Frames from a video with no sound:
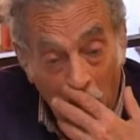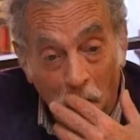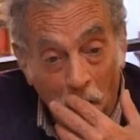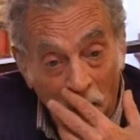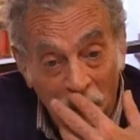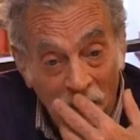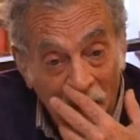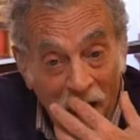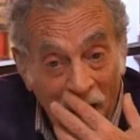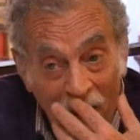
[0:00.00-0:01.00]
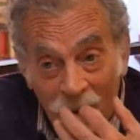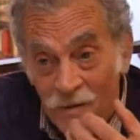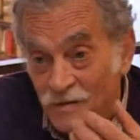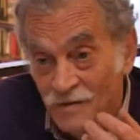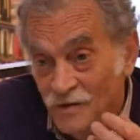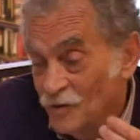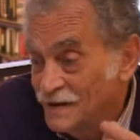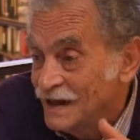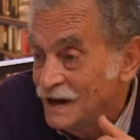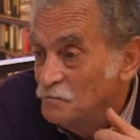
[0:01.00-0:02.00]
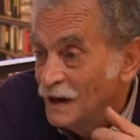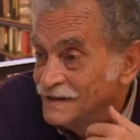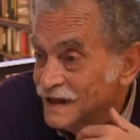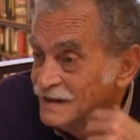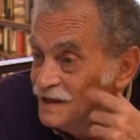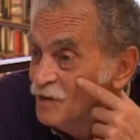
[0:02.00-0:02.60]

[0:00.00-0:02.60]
no, es, tan impactante